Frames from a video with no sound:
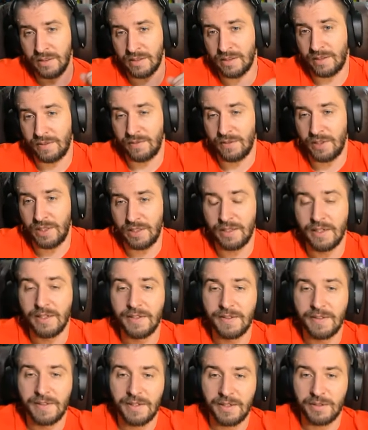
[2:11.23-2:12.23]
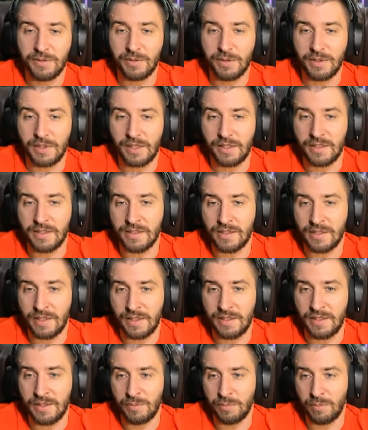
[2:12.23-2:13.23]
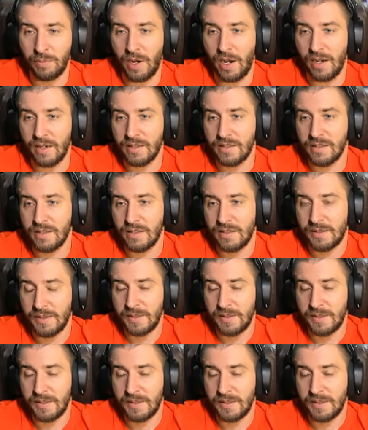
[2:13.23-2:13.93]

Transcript: сравнить вот это за 1 бакс,